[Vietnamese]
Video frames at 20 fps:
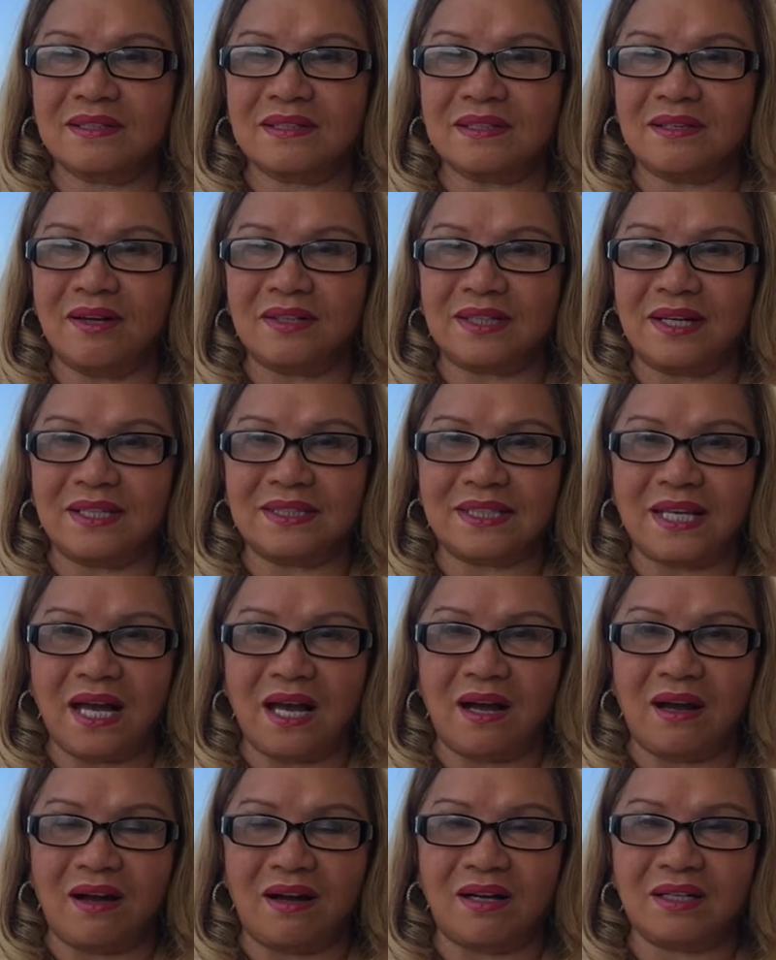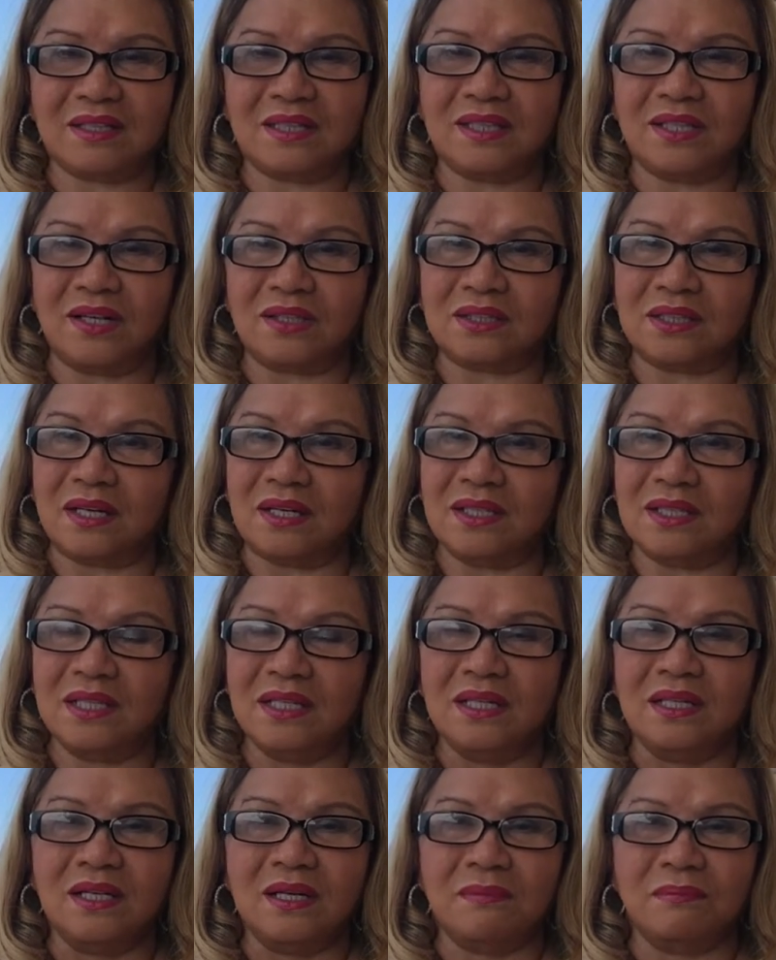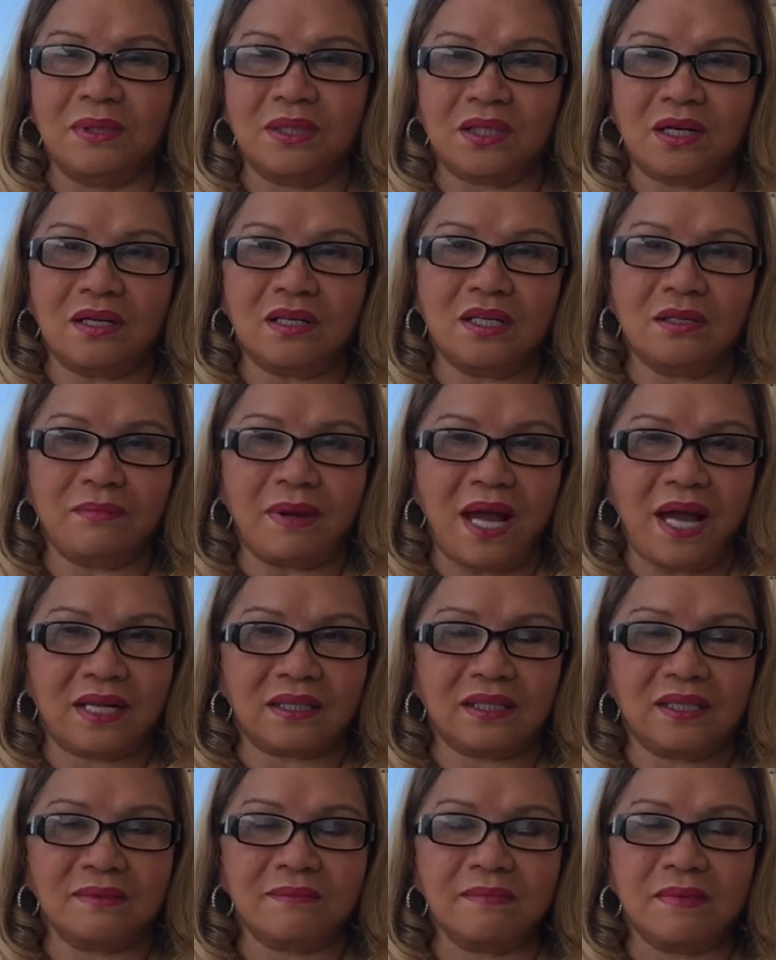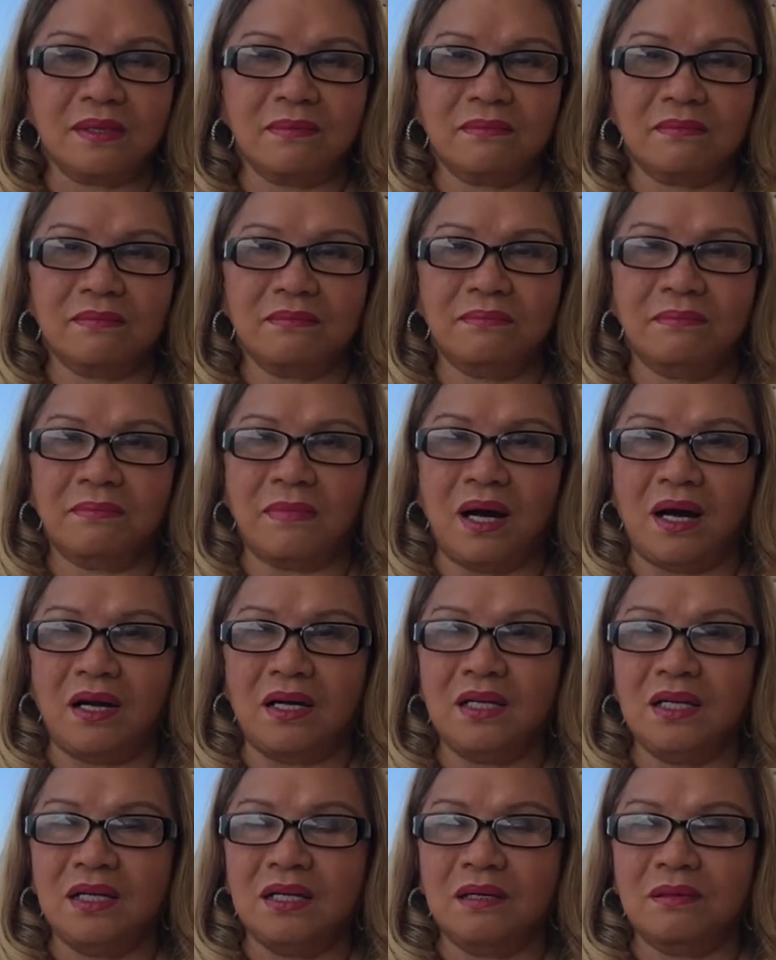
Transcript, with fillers: họ cần nhà ở thì họ tới mình có người bạn đó ừ, mở